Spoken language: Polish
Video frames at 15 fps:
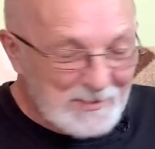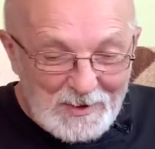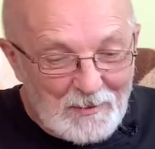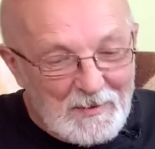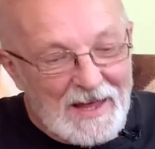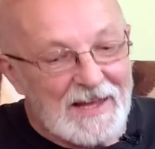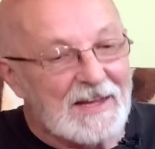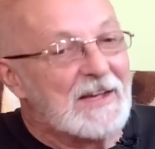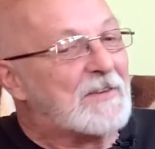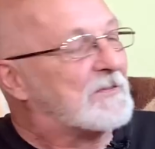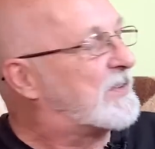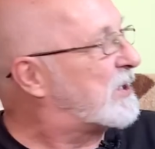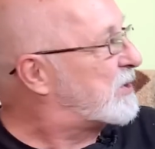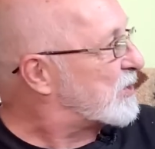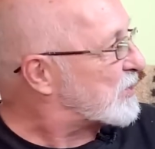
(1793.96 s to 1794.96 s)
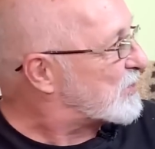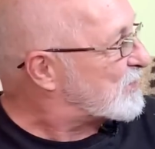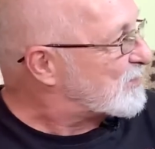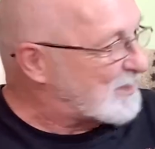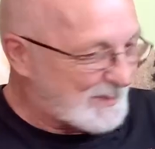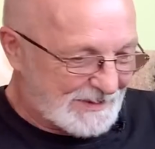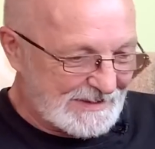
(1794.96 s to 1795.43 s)
do, widzisz.
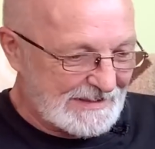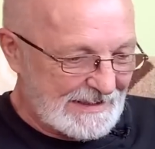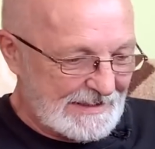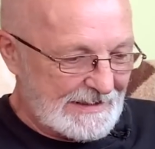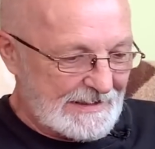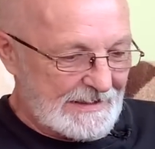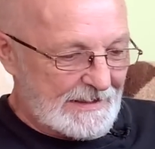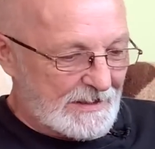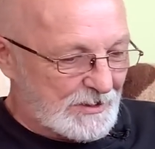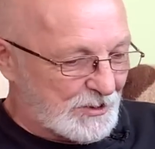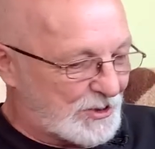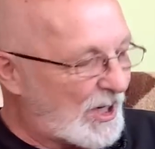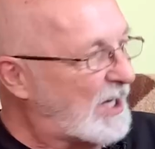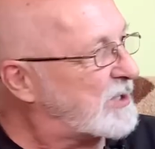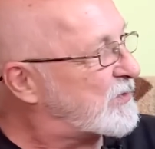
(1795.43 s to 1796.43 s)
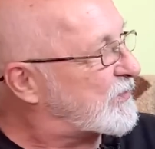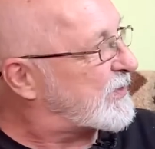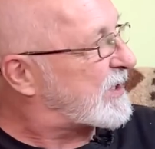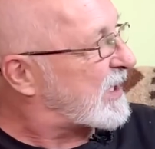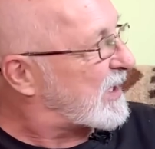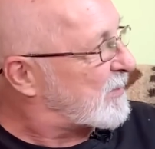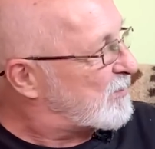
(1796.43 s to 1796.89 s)
Rzecz w
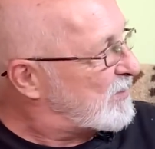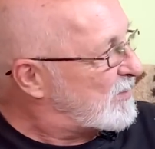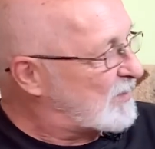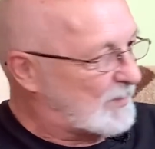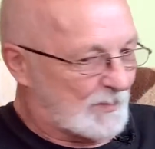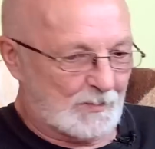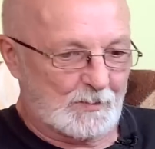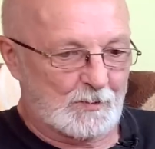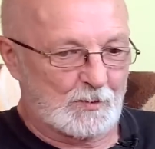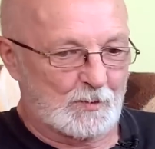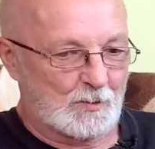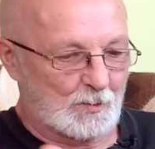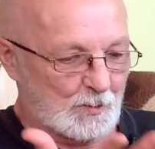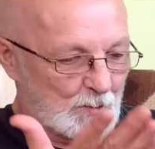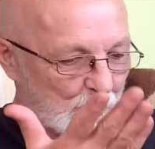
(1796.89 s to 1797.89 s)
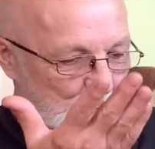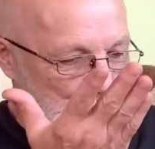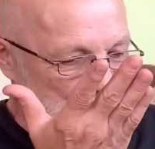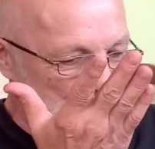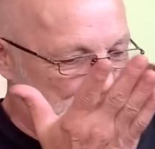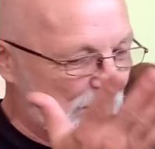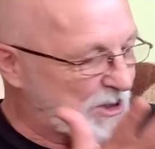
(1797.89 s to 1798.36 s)
tym, że